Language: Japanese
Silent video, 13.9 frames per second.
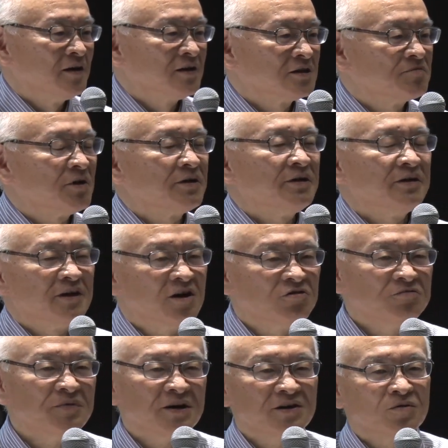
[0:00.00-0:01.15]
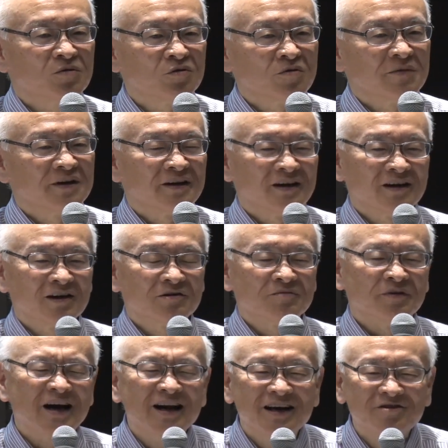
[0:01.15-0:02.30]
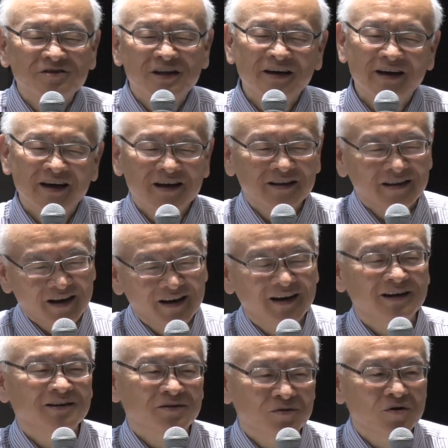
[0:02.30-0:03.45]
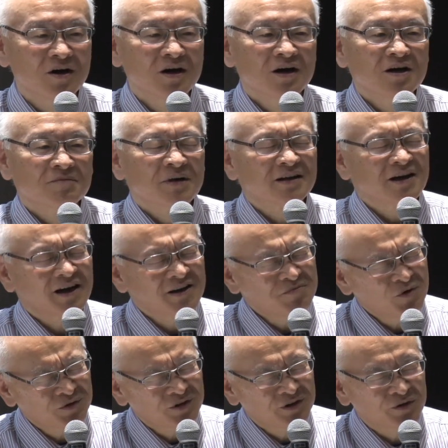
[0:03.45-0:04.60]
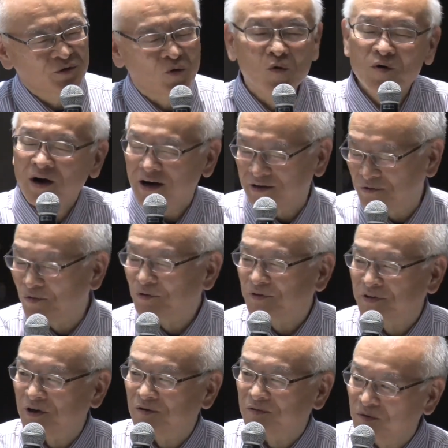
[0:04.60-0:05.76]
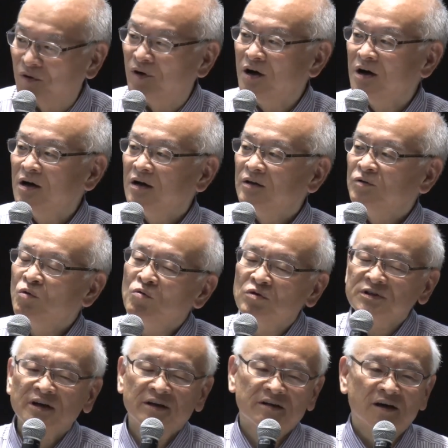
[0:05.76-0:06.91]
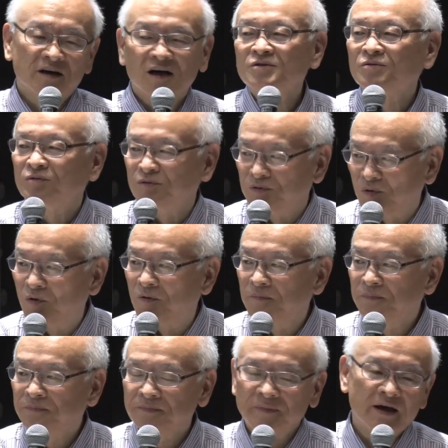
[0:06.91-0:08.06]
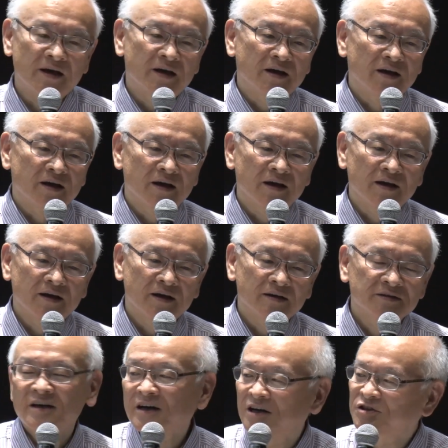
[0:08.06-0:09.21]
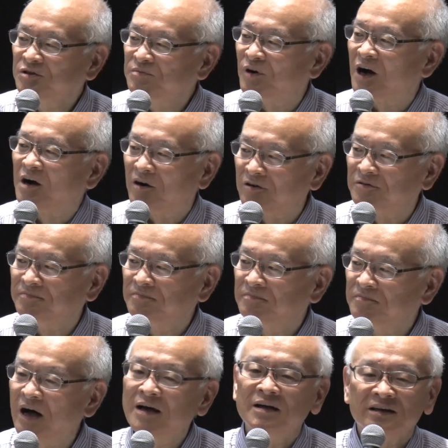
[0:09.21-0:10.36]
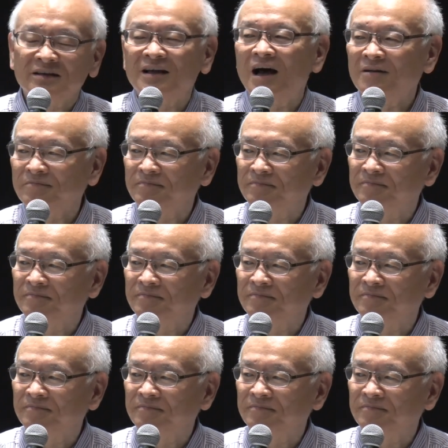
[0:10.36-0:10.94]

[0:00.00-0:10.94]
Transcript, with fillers: つまりやるべきことまでいかなくてもやれるだけやった感とまだあれもっていう後悔残ってると残された家族の、えー、生活にも関わる、まあ、悲嘆